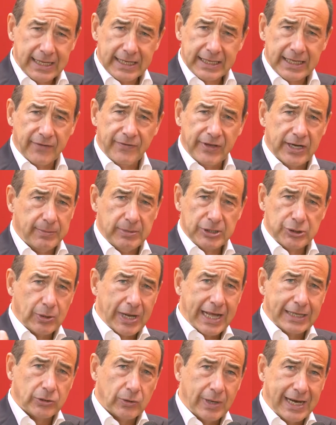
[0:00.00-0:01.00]
che viene
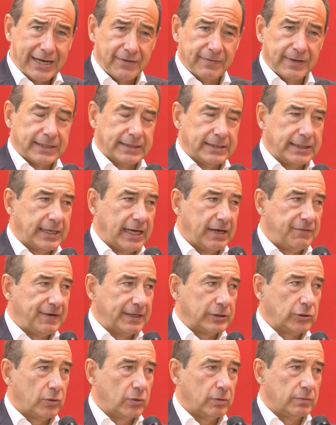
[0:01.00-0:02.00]
misurato, Harvard ha
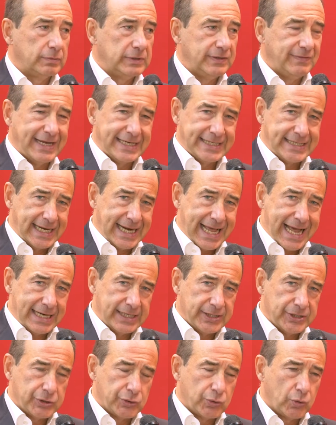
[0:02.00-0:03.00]
fatto diverse
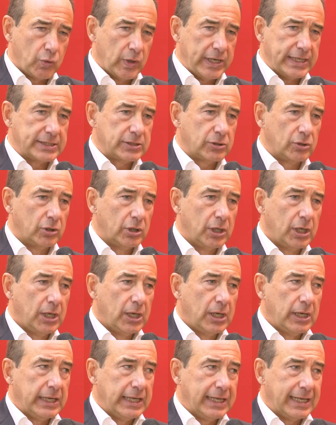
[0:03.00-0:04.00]
analisi su questo,
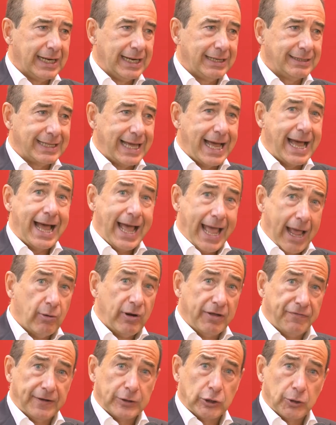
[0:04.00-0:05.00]
in realtà è
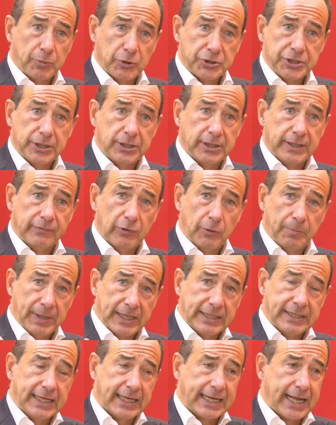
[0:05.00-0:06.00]
un effetto positivo.
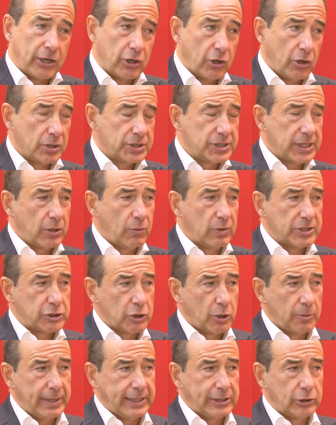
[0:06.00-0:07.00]
Per dire che cosa? In
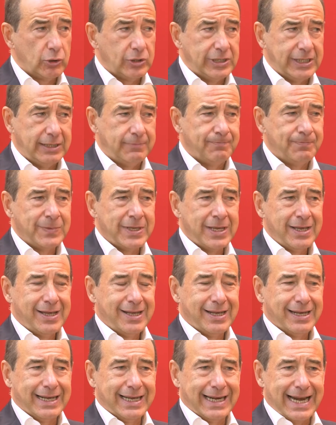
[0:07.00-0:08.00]
questo momento di
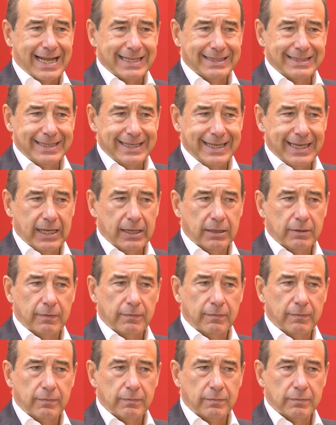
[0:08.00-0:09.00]
grande
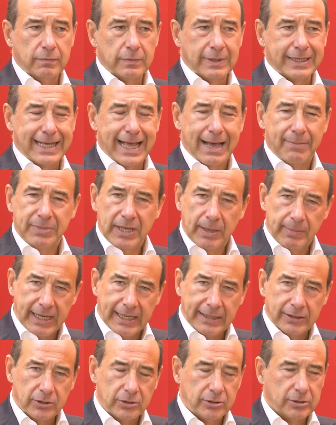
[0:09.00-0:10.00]

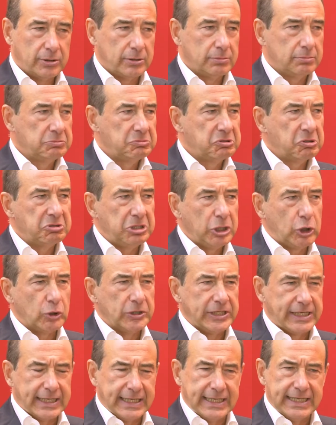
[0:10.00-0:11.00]
cambiamento, non dico
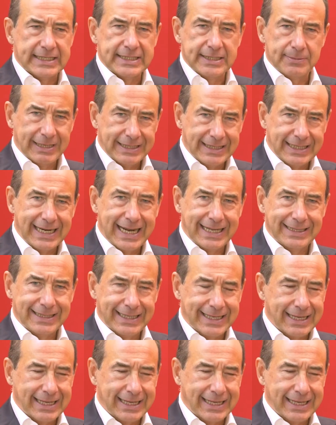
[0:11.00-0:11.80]
di crisi, ma di grande